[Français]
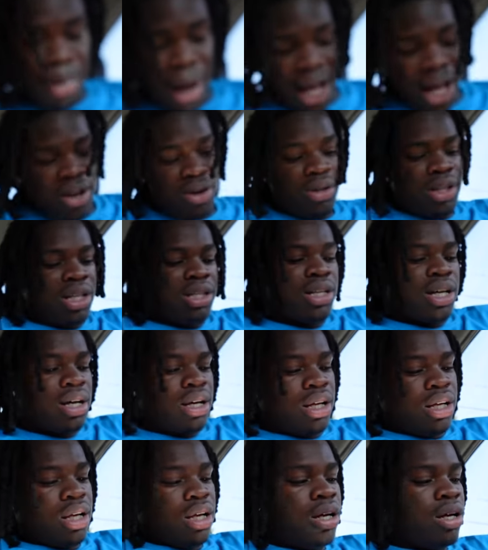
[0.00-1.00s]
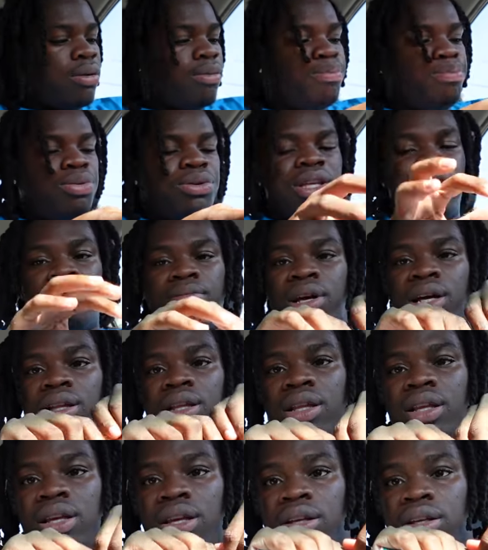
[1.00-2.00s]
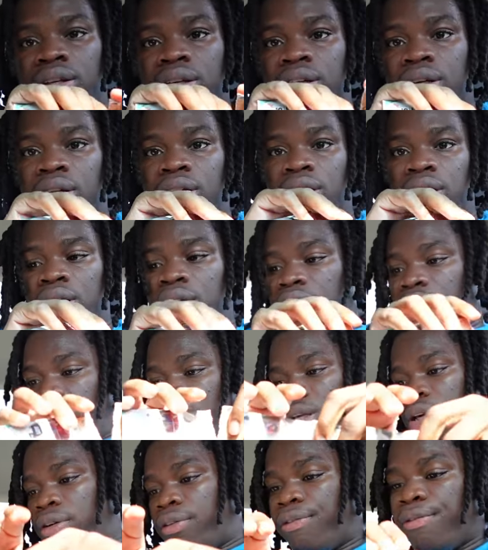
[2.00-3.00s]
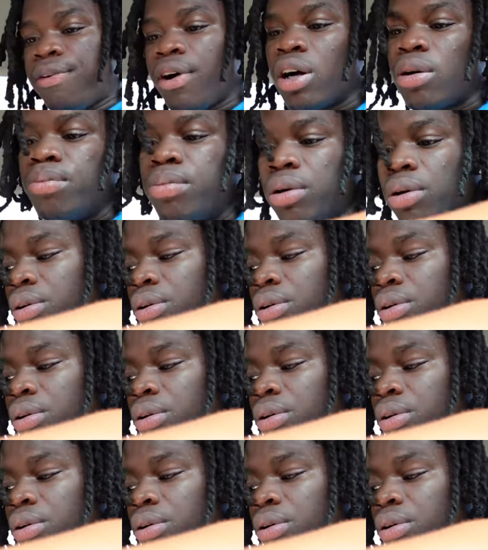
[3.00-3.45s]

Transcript: pas gagnants déjà. Putain de merde. Fuck, bon.